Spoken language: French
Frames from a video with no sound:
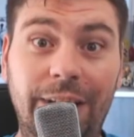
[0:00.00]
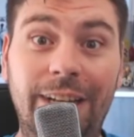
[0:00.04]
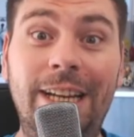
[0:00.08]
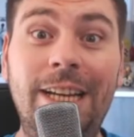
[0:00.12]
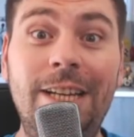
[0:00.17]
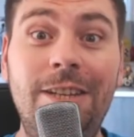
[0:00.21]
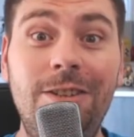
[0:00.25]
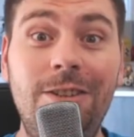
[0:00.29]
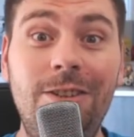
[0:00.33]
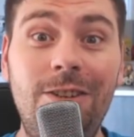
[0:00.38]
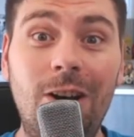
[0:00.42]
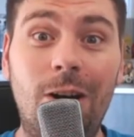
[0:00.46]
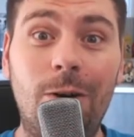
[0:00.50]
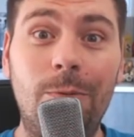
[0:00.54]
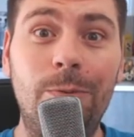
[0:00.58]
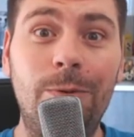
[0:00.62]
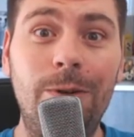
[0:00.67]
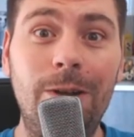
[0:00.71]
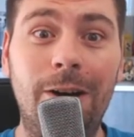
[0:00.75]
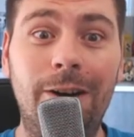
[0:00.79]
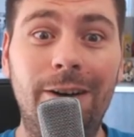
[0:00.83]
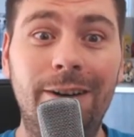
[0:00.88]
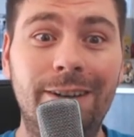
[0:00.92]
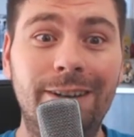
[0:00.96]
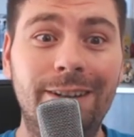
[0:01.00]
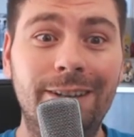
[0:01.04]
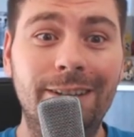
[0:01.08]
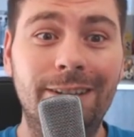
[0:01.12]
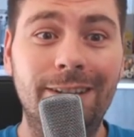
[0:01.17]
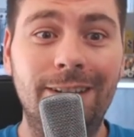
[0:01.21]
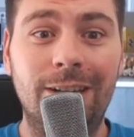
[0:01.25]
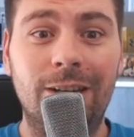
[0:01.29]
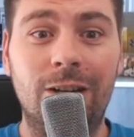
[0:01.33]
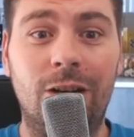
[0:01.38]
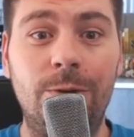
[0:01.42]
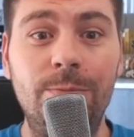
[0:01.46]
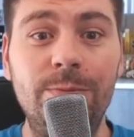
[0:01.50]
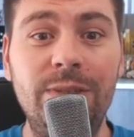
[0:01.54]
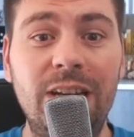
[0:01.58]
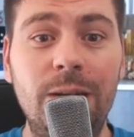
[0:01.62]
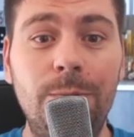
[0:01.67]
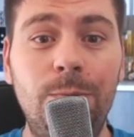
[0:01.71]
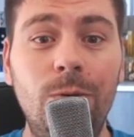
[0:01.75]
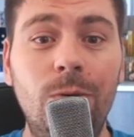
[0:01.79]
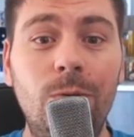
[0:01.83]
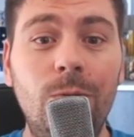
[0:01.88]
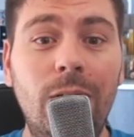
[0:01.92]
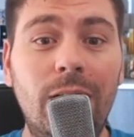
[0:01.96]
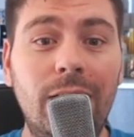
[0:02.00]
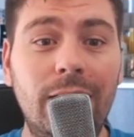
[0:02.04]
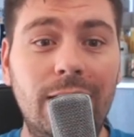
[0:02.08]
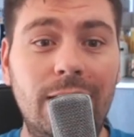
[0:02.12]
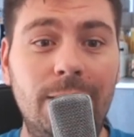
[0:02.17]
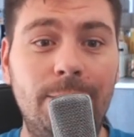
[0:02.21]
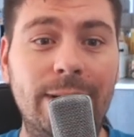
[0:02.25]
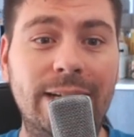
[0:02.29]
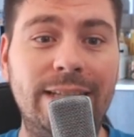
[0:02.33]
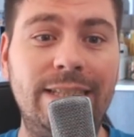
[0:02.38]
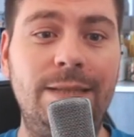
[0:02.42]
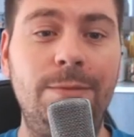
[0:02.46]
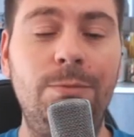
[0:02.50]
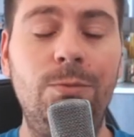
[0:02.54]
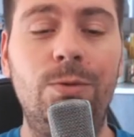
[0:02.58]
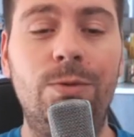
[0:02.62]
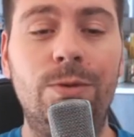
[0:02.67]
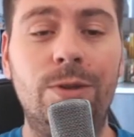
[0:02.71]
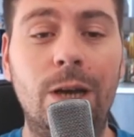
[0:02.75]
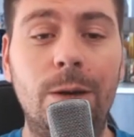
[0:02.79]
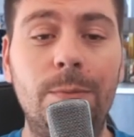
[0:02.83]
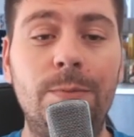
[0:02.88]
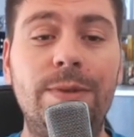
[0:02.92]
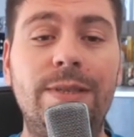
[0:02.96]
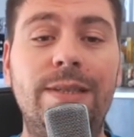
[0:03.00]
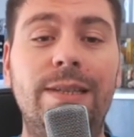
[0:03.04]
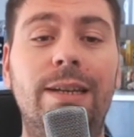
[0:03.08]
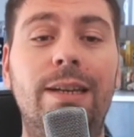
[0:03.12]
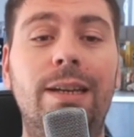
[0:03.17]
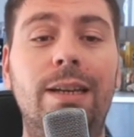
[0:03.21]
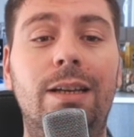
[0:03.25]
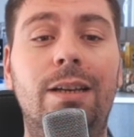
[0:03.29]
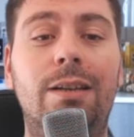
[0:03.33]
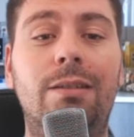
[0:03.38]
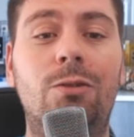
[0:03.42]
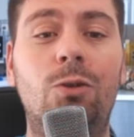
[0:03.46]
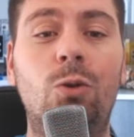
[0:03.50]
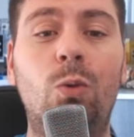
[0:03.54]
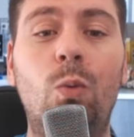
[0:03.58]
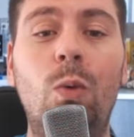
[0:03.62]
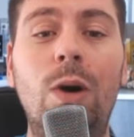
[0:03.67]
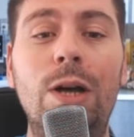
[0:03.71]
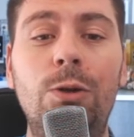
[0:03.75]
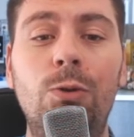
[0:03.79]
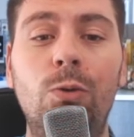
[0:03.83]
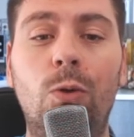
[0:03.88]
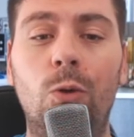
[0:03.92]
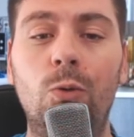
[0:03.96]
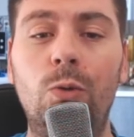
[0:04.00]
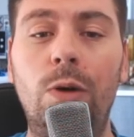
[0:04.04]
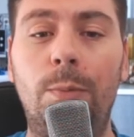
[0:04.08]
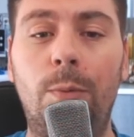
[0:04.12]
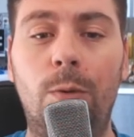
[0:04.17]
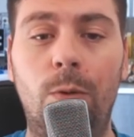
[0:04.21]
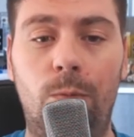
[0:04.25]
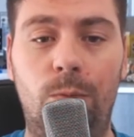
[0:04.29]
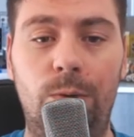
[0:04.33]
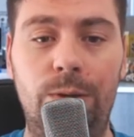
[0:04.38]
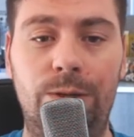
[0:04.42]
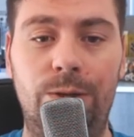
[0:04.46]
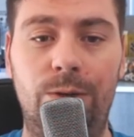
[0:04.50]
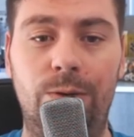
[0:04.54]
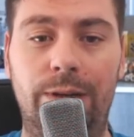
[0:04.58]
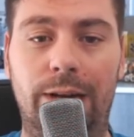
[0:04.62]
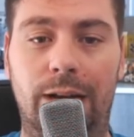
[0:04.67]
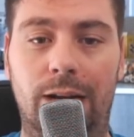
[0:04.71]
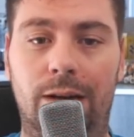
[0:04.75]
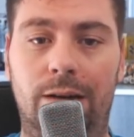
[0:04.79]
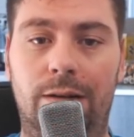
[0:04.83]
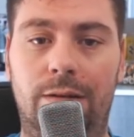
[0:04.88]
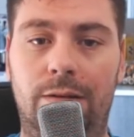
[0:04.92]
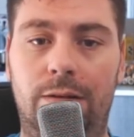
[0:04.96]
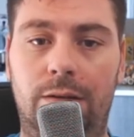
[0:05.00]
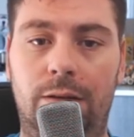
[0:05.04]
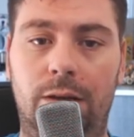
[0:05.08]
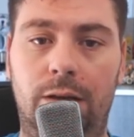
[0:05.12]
Il est top, non Comme vous avez pu le voir, la Maximus Cup, c'est trois tournois professionnels.